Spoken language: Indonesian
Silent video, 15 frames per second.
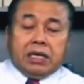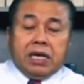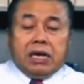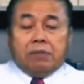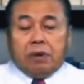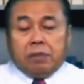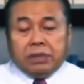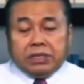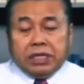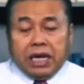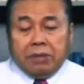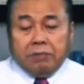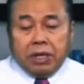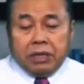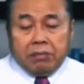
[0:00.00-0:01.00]
dan
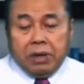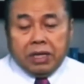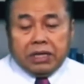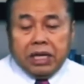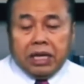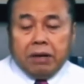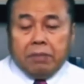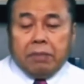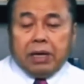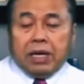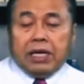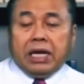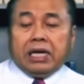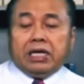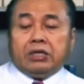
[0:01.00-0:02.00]
berbicara empat mata
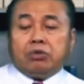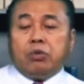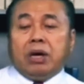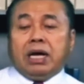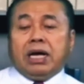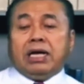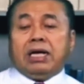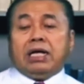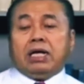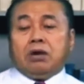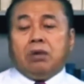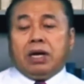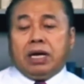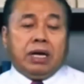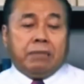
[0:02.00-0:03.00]
kepada yang dituakan di
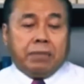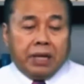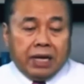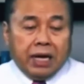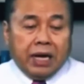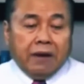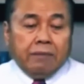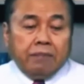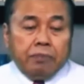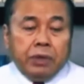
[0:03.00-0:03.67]
keluarga mereka.